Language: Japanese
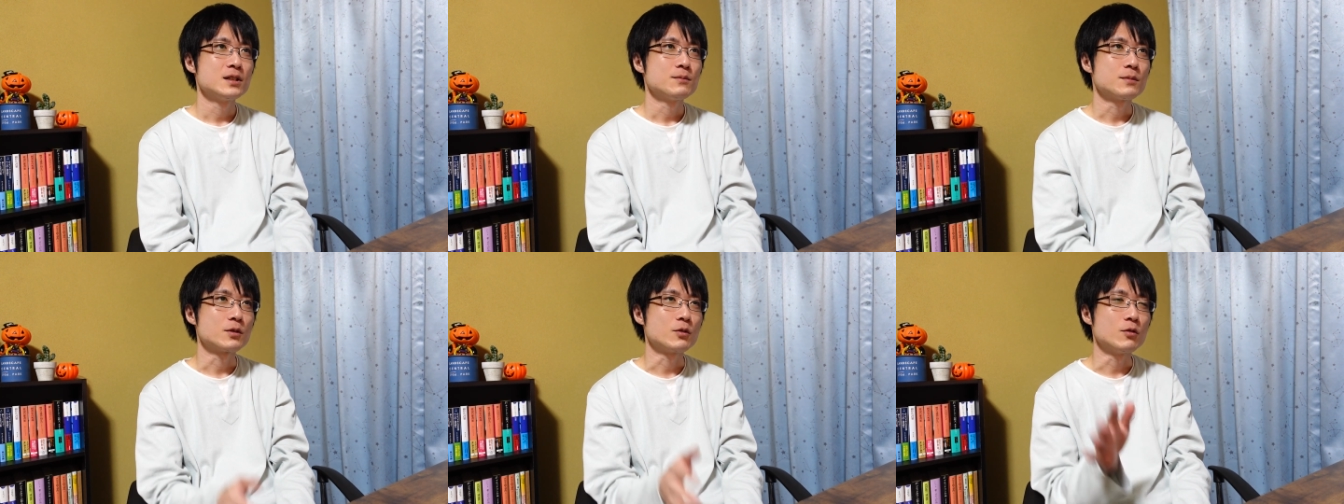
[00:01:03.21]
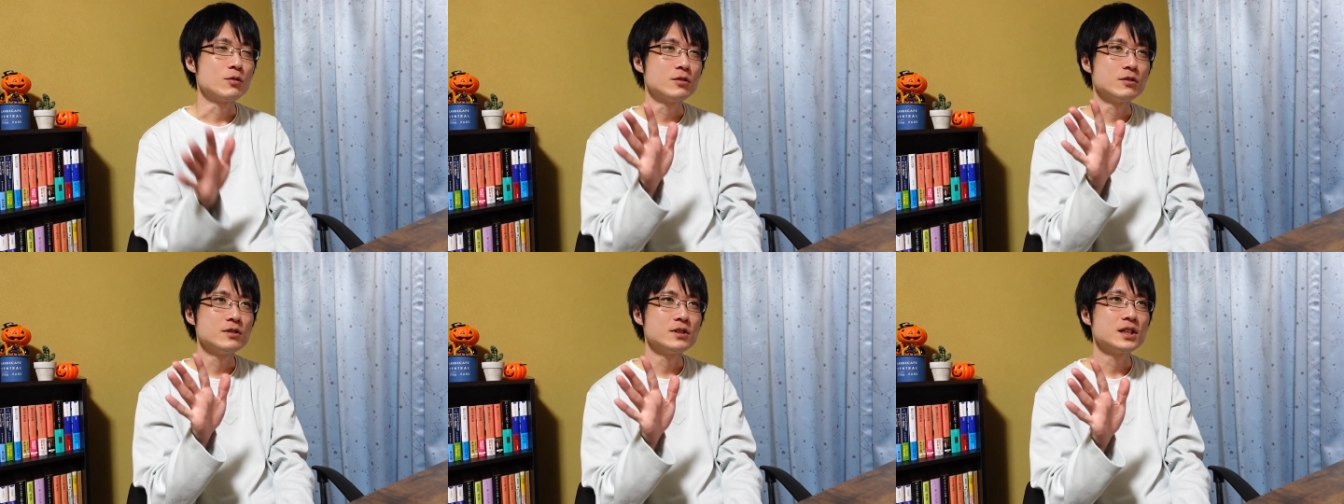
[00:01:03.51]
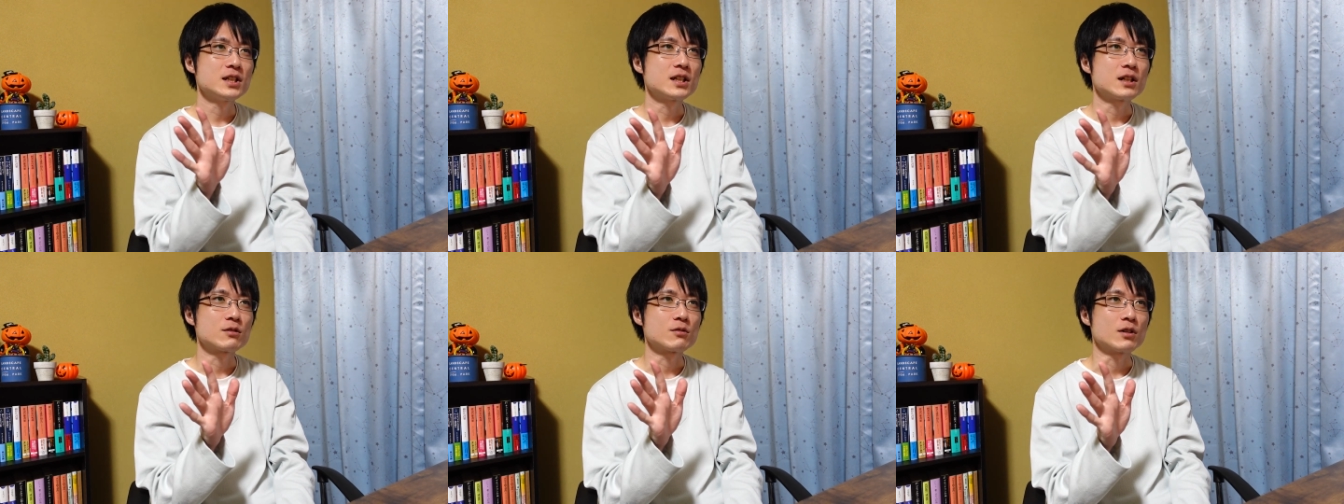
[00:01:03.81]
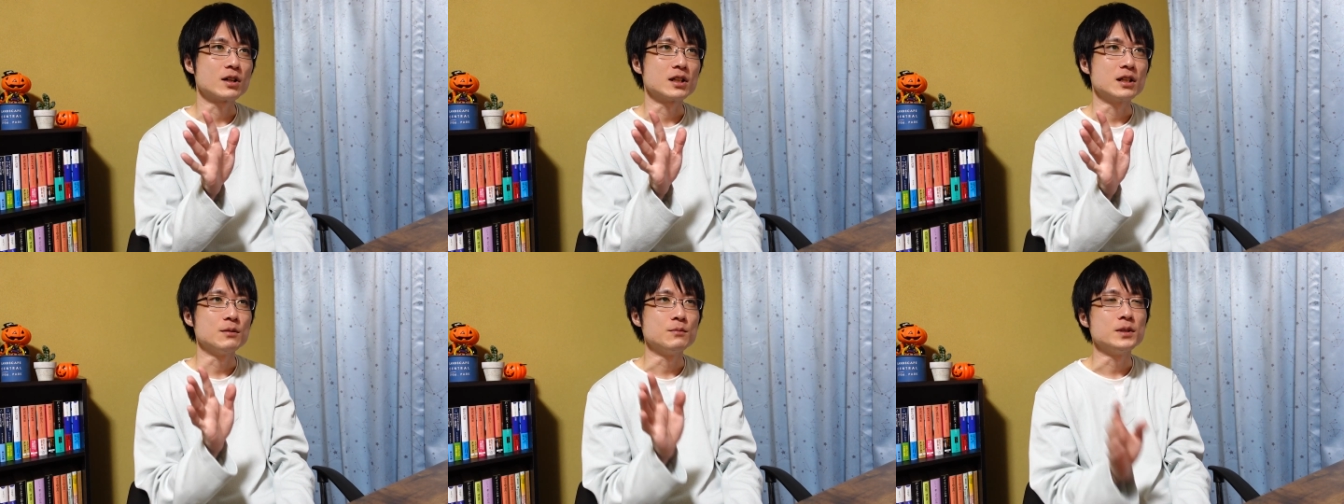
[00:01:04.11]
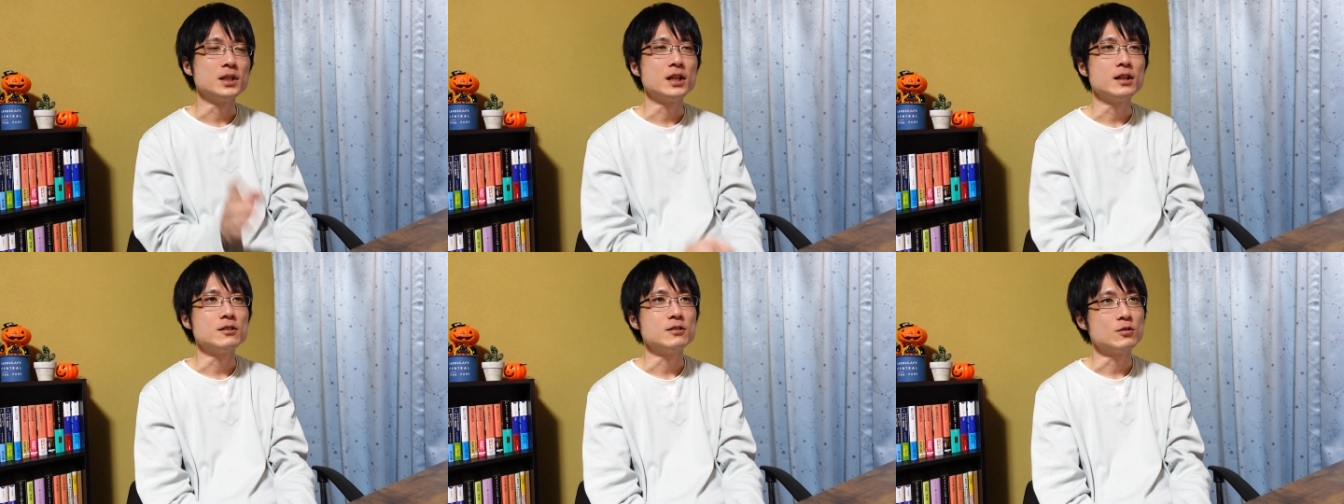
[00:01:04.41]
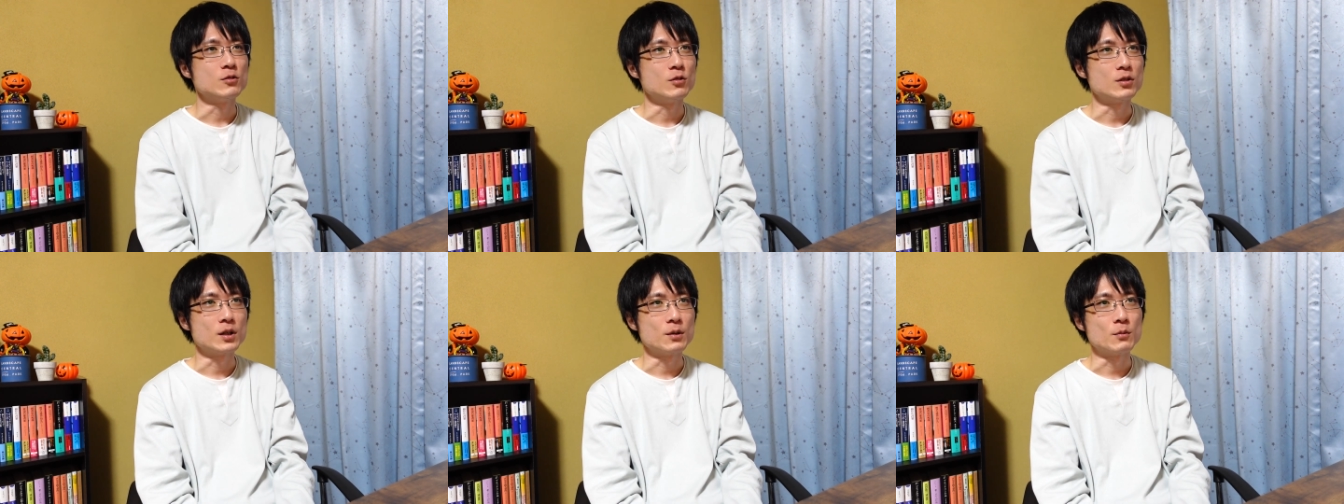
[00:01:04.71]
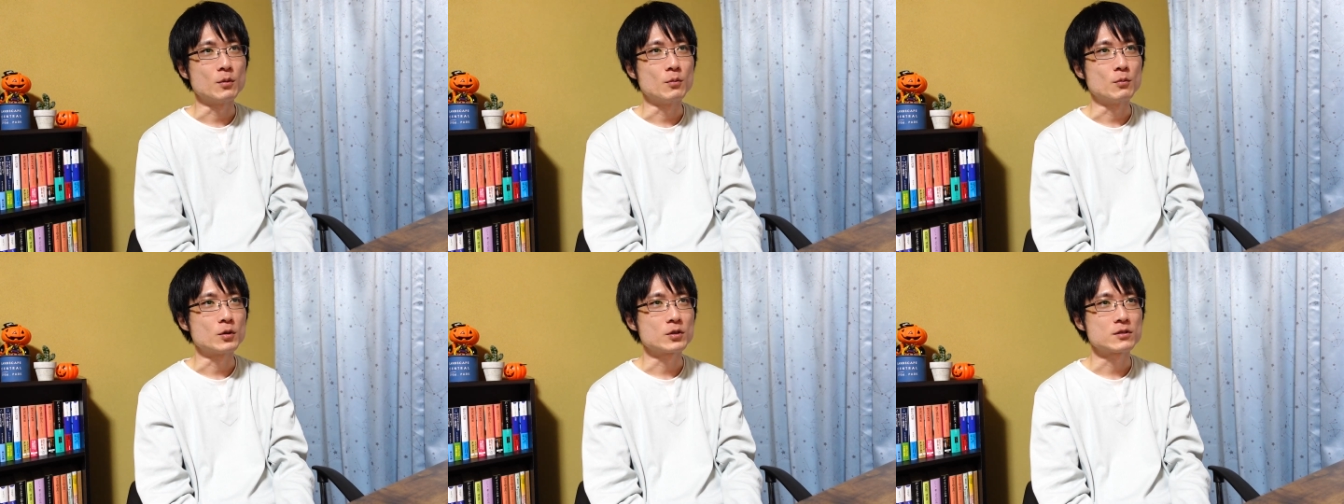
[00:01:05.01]
5分以下とかで見れる動画
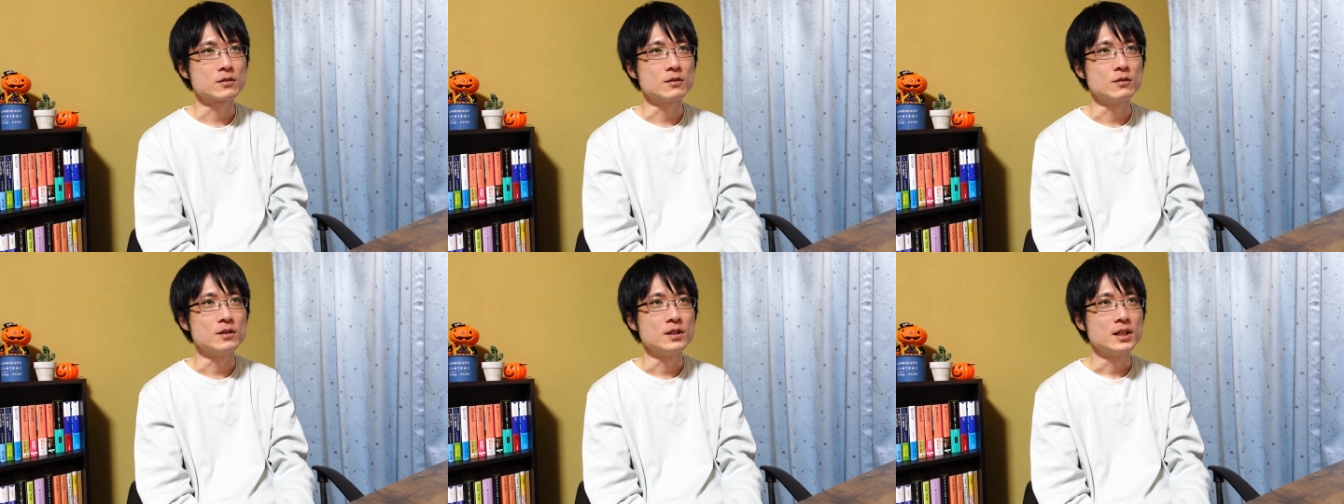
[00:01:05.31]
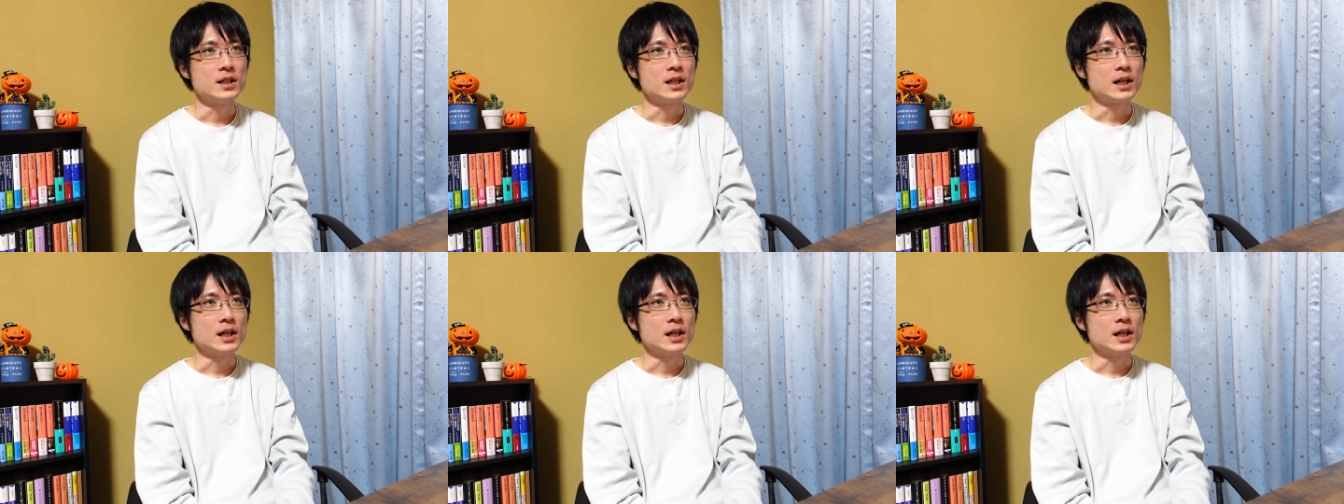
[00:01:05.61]
ももっと